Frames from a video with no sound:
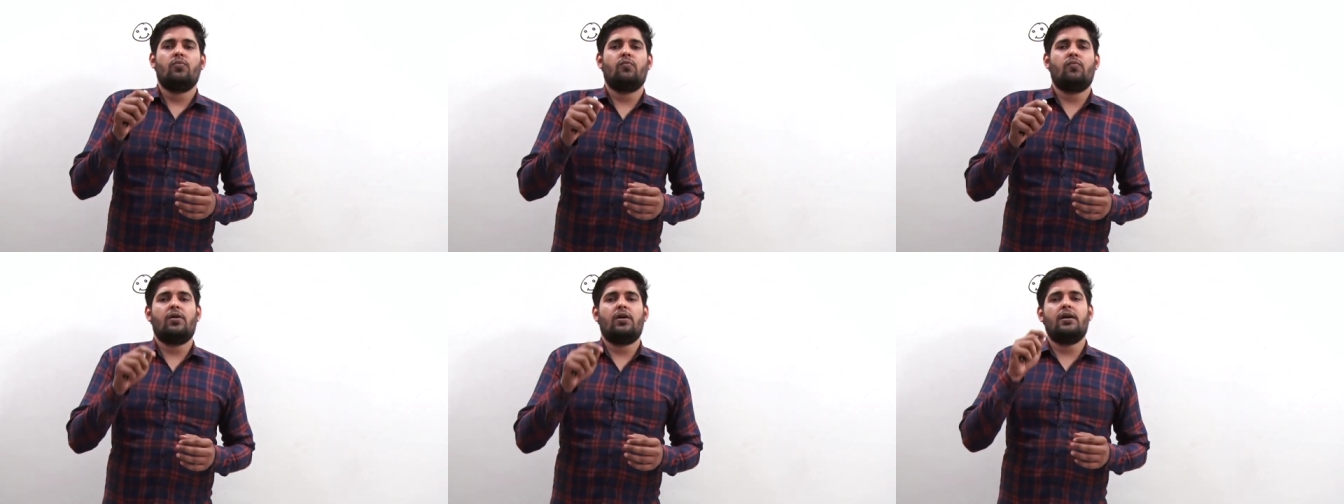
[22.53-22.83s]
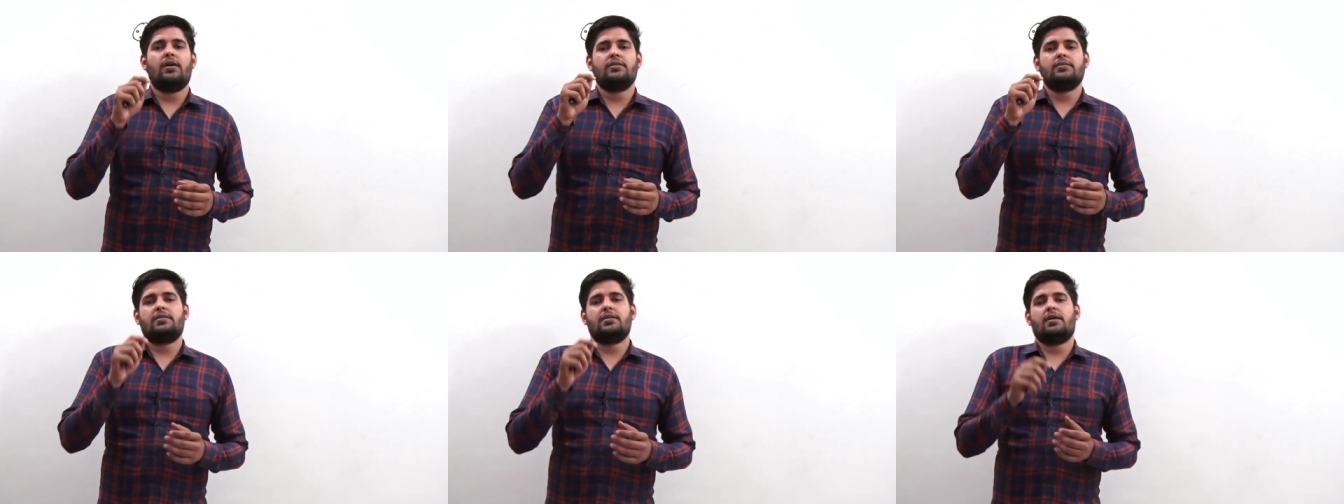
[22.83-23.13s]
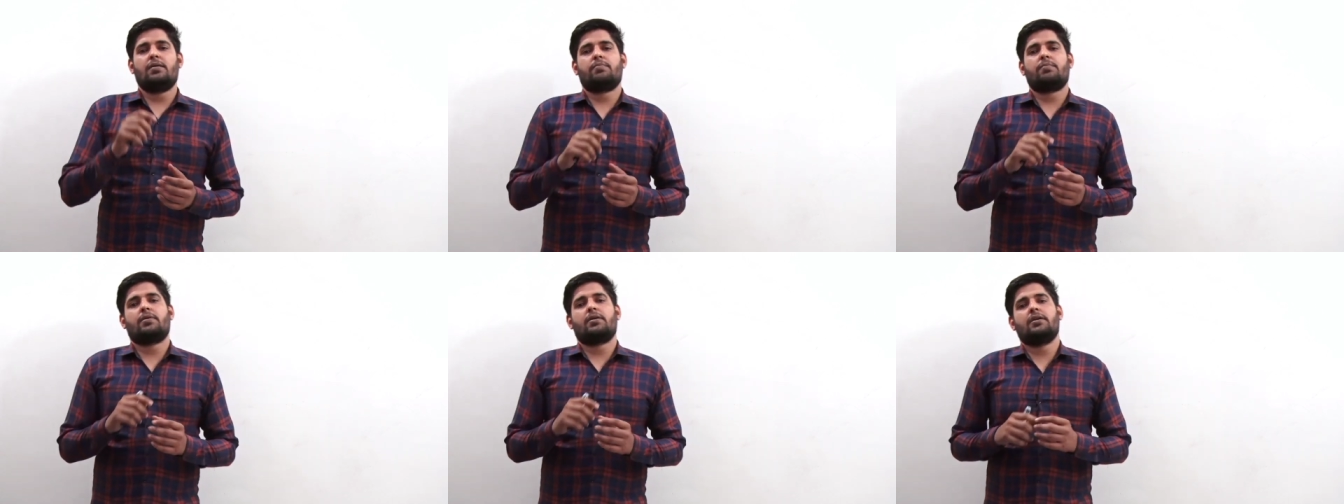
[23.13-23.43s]
वहाँ से
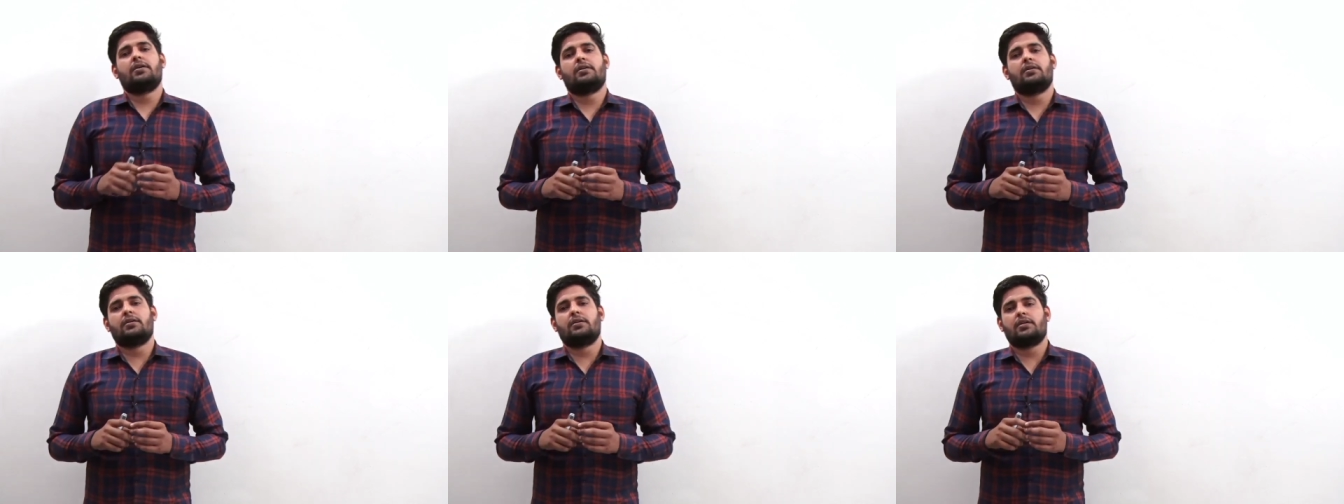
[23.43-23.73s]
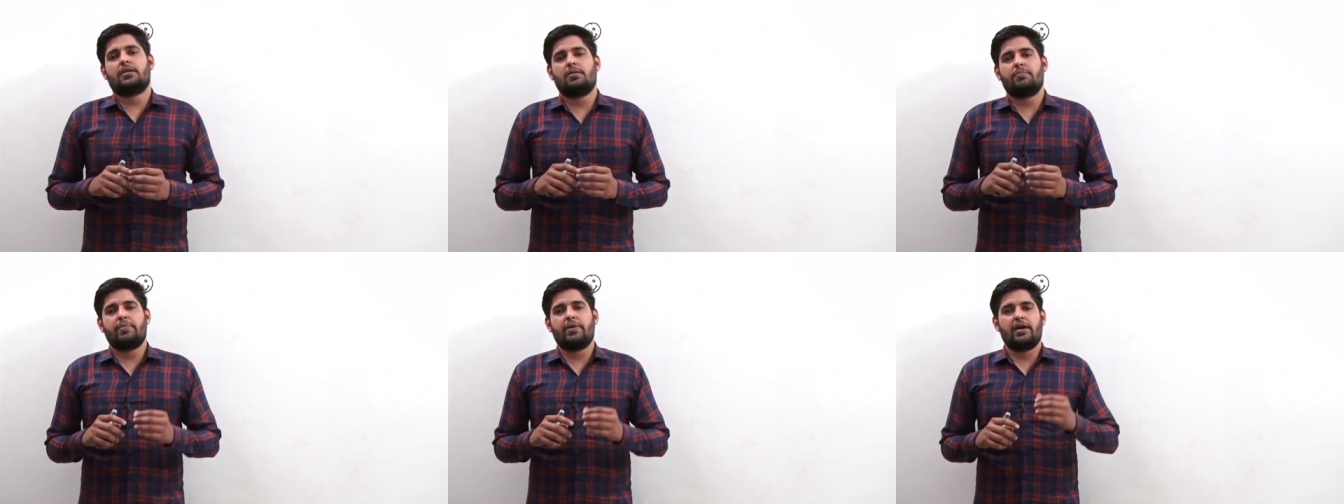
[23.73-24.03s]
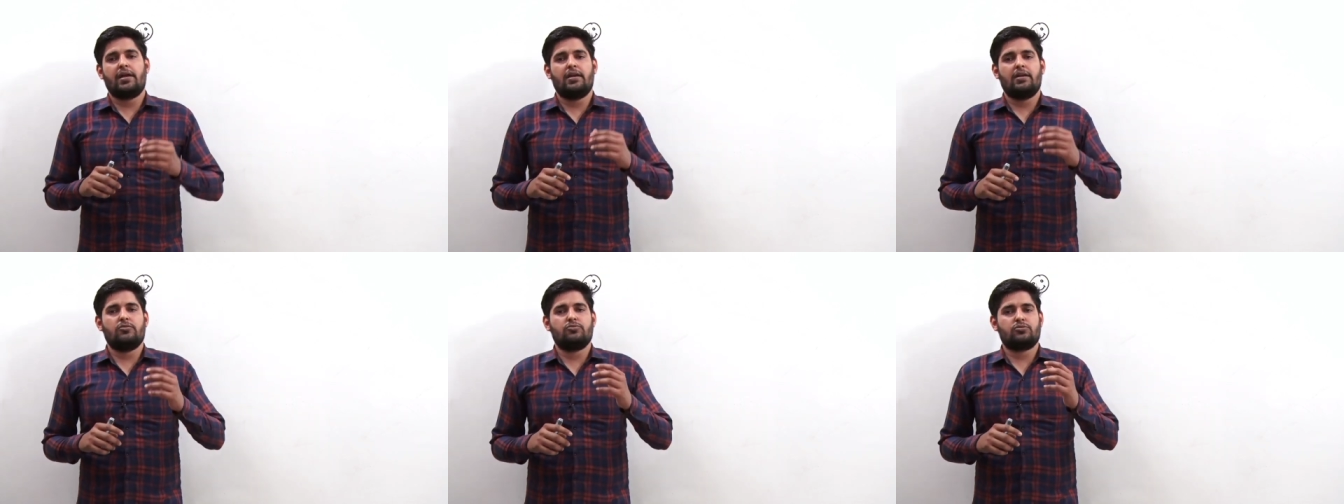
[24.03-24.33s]
आप क्लिक करके
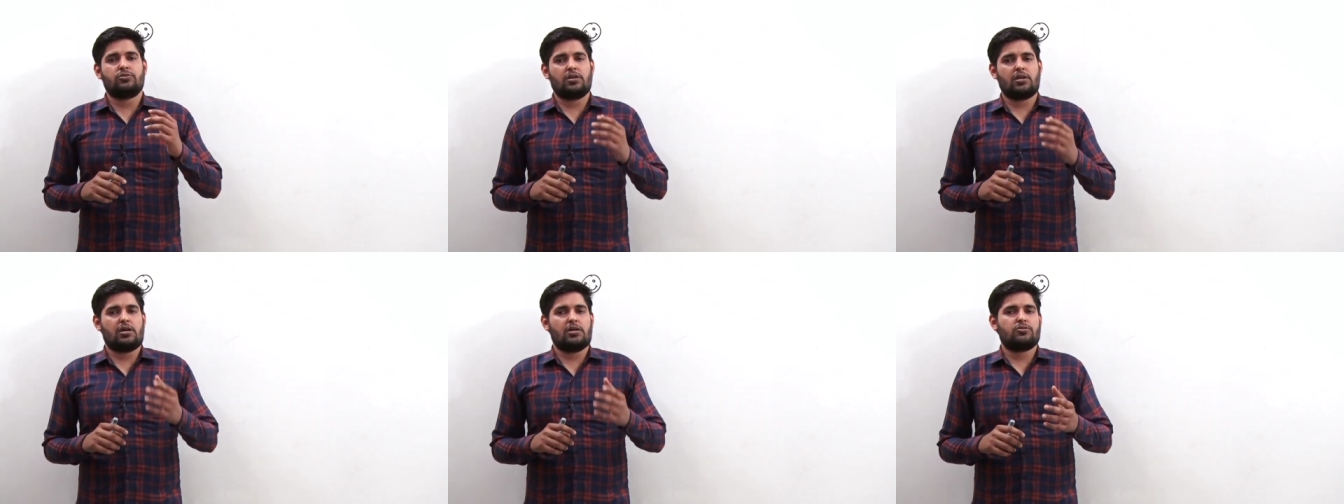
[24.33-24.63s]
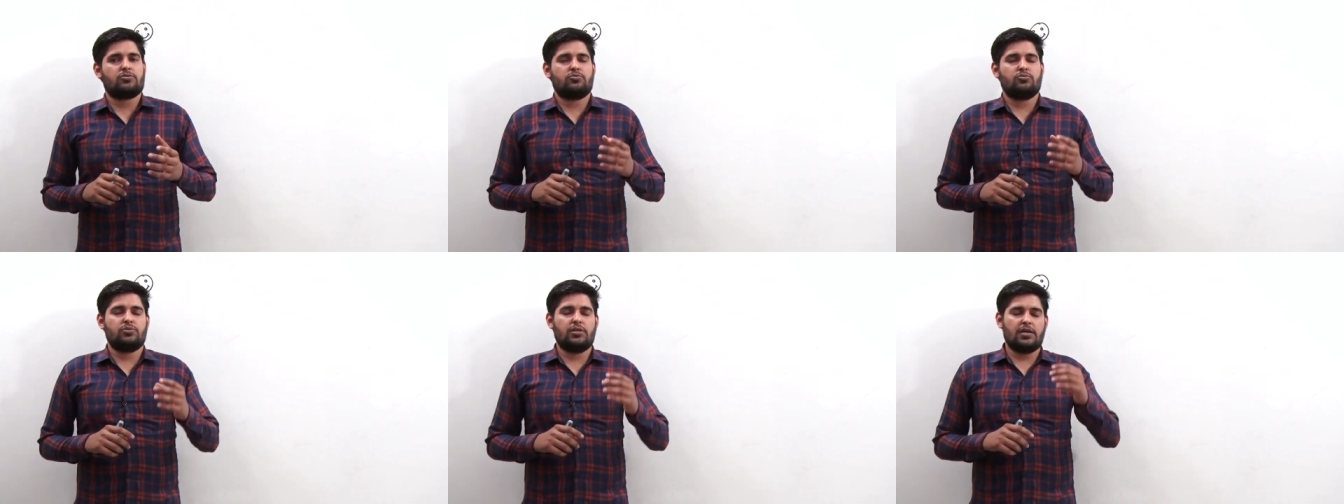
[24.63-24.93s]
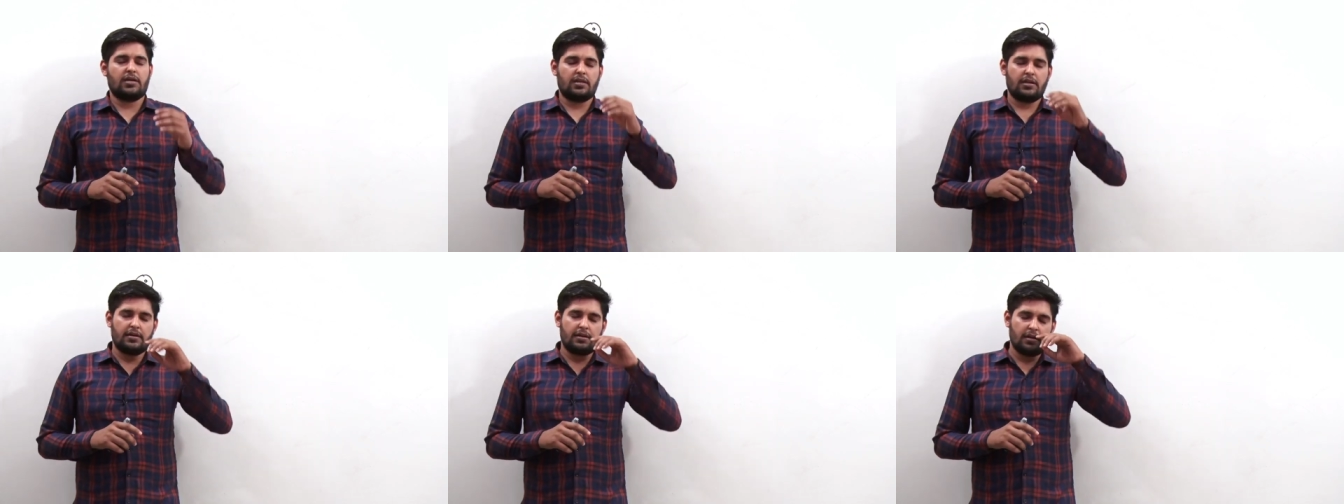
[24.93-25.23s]
पहले उस क्लास को
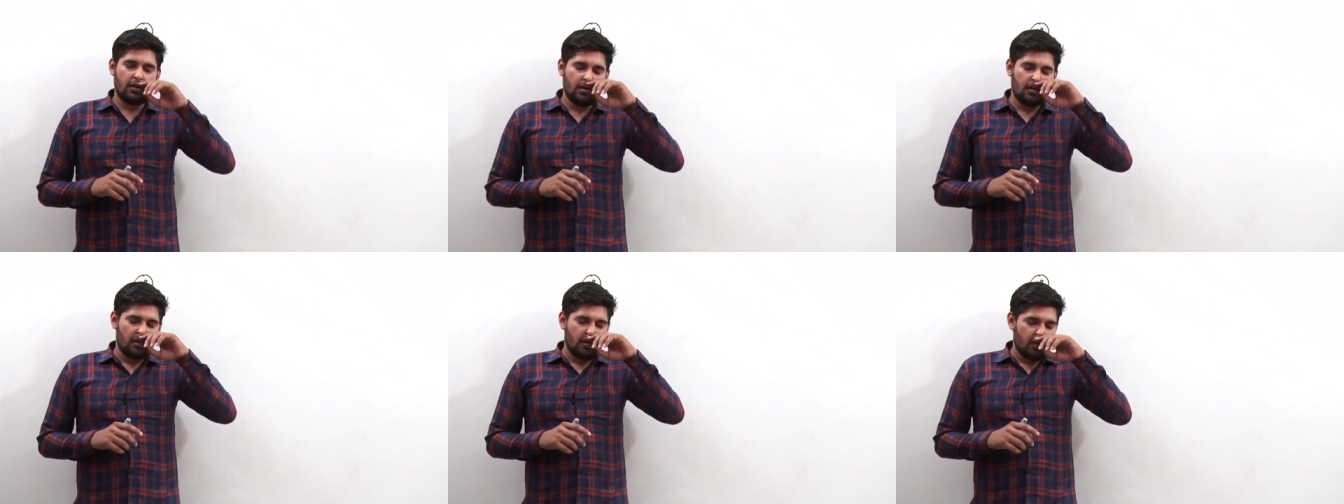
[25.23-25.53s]
देख लेना